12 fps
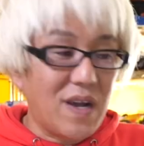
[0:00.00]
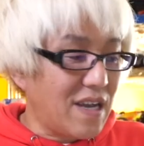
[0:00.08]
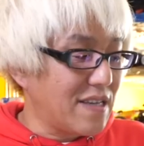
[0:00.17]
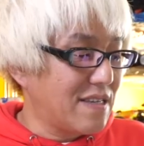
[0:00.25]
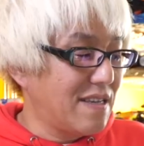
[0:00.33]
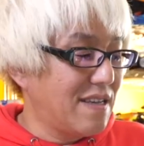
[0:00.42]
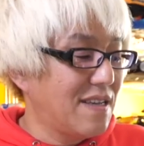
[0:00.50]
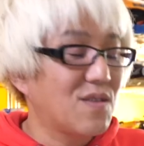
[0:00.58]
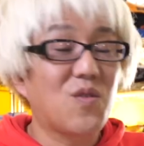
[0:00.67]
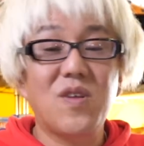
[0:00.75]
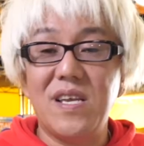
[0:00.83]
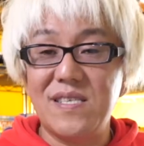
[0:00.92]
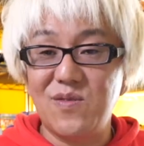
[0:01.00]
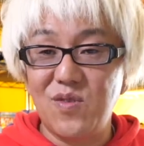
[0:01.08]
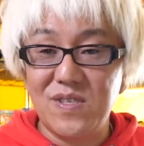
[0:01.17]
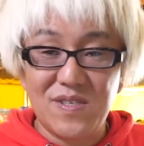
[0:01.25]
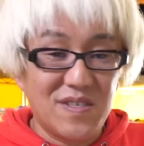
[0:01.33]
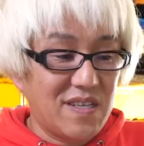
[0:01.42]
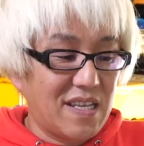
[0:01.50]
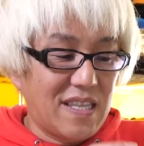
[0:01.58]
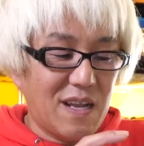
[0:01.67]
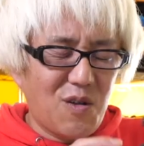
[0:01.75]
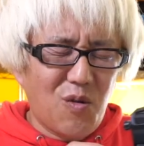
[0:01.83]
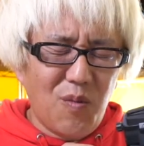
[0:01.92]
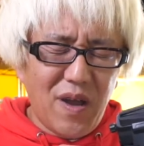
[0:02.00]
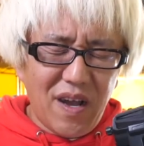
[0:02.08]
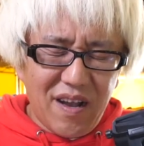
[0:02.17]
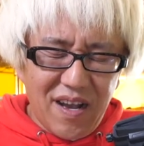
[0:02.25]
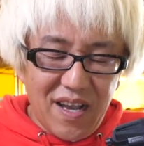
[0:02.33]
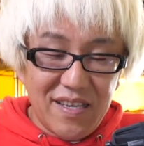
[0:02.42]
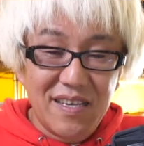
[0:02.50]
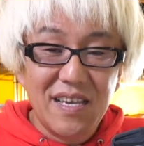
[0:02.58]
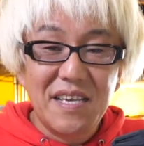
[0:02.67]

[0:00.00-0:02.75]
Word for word: かいトレースをし続けて、細かい、